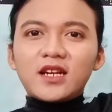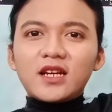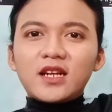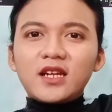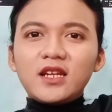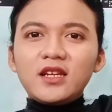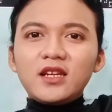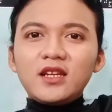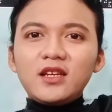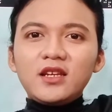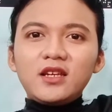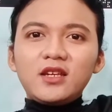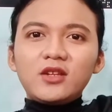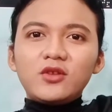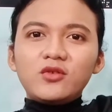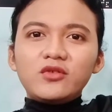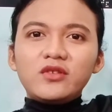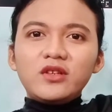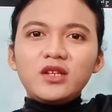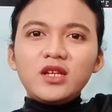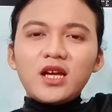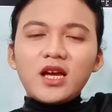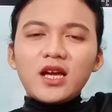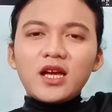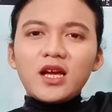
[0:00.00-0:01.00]
ini gitu
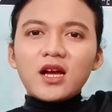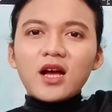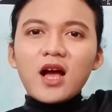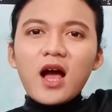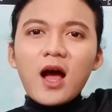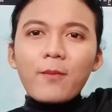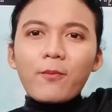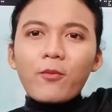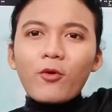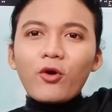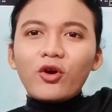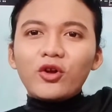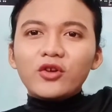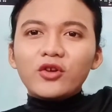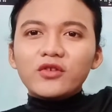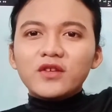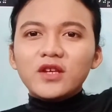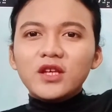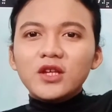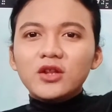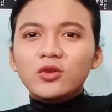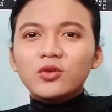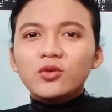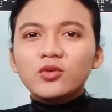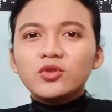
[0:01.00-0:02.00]
jadi kayak nggak polos
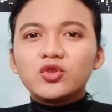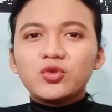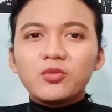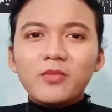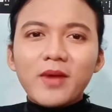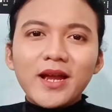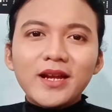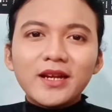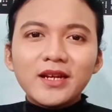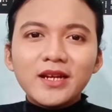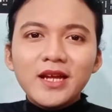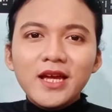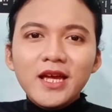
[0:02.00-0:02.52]
gitu cuman